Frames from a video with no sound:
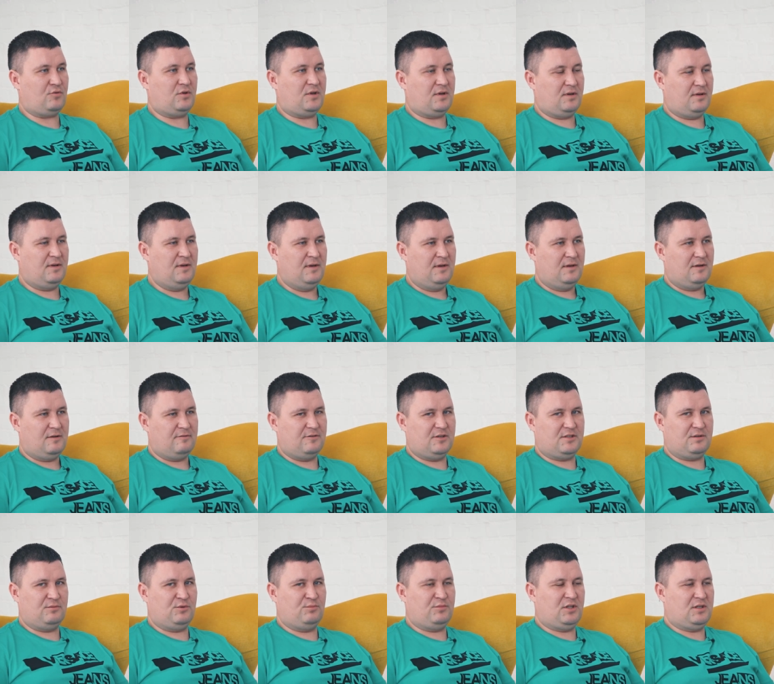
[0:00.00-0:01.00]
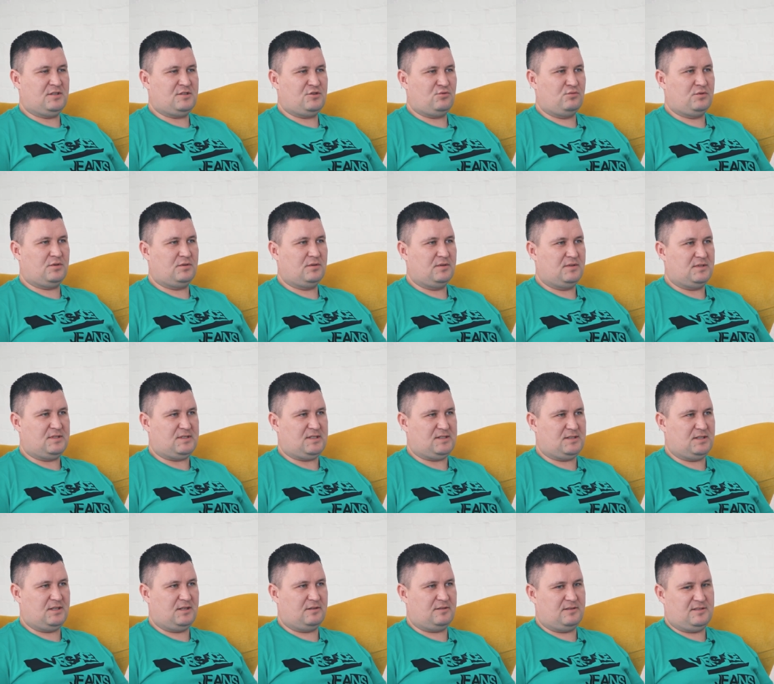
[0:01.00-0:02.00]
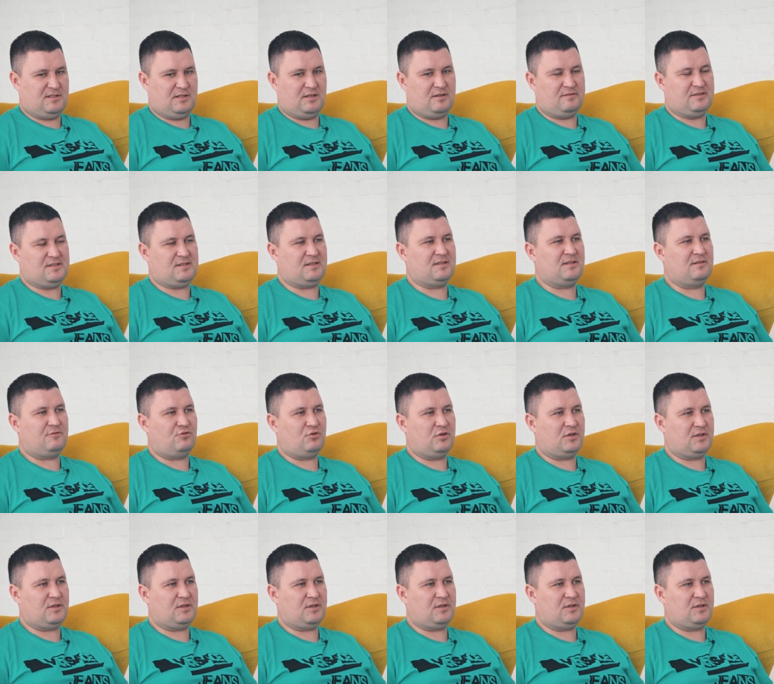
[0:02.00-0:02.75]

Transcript: Ну да, в этом и была суть, создать сервис одного